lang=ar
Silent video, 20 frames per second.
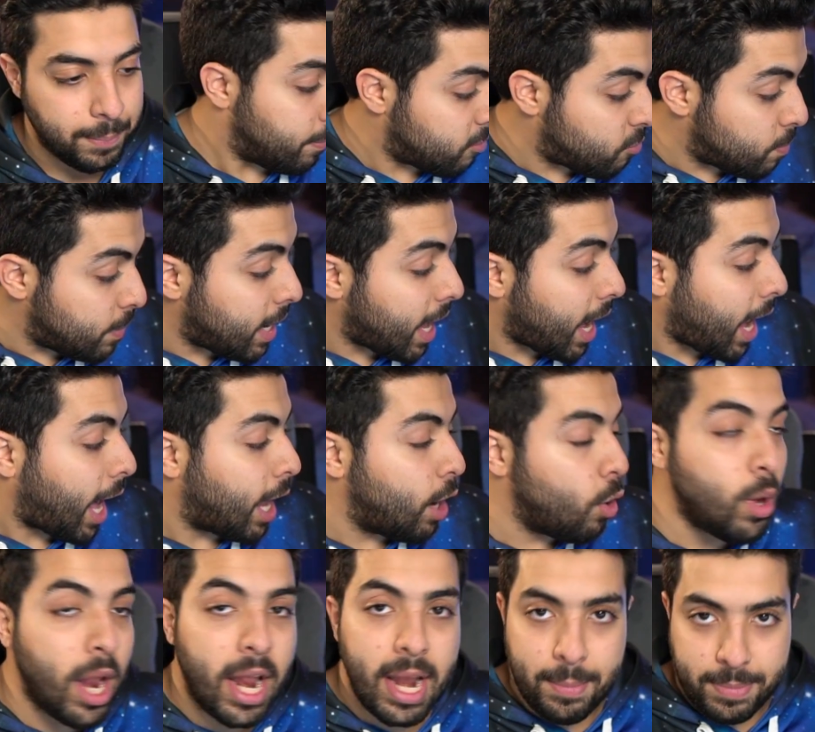بسم الله
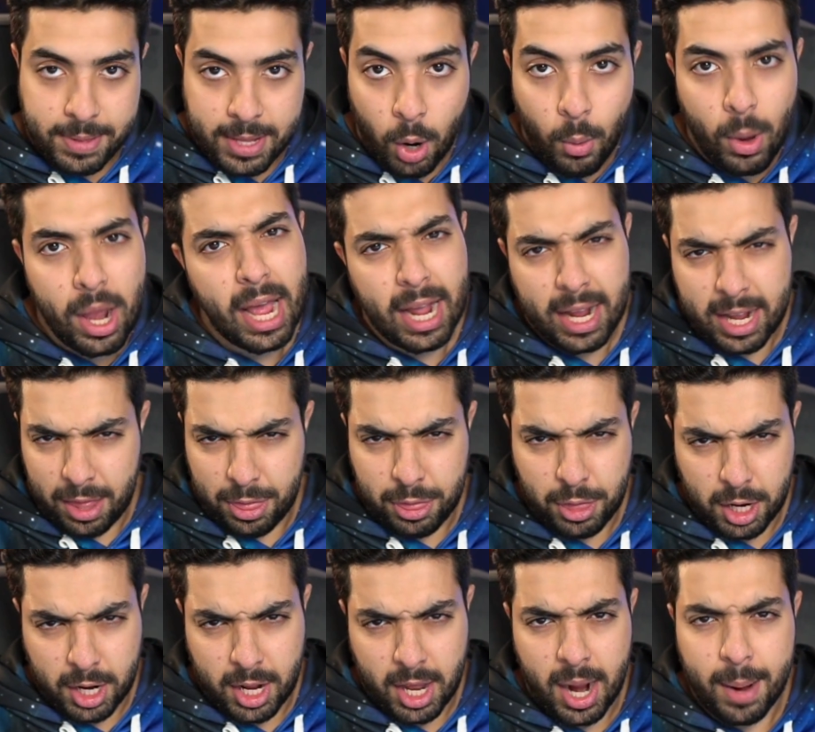خلونا نبدأ ولا
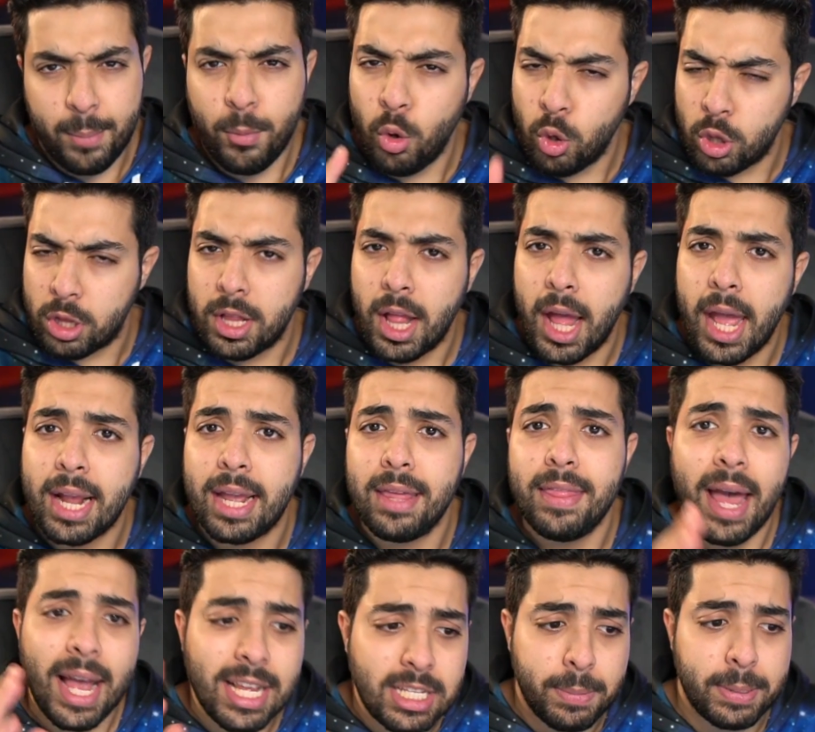نكثر كلام حط لايك
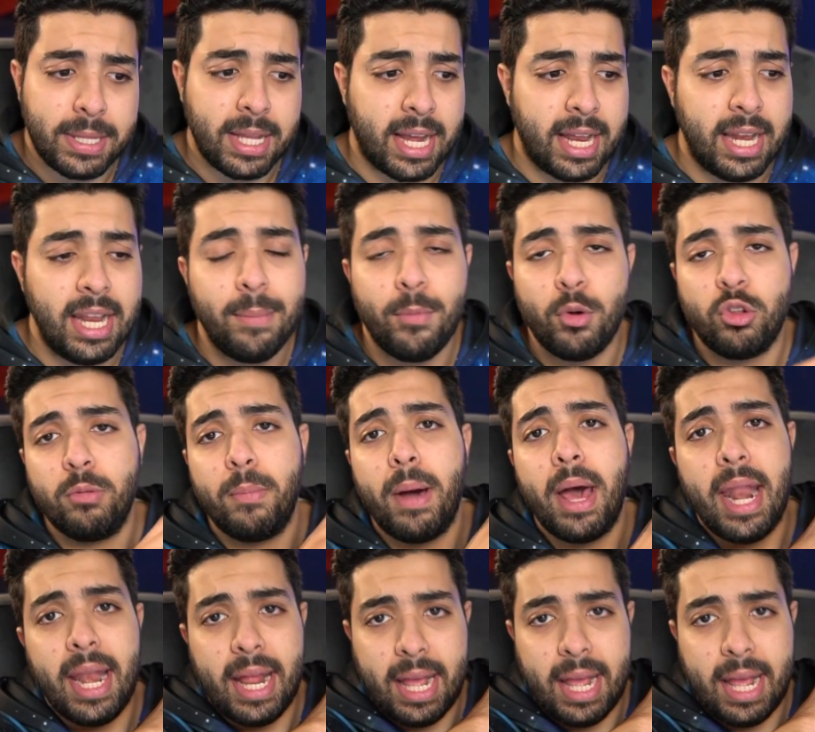إذا عجبتك اللعبة وتبغانا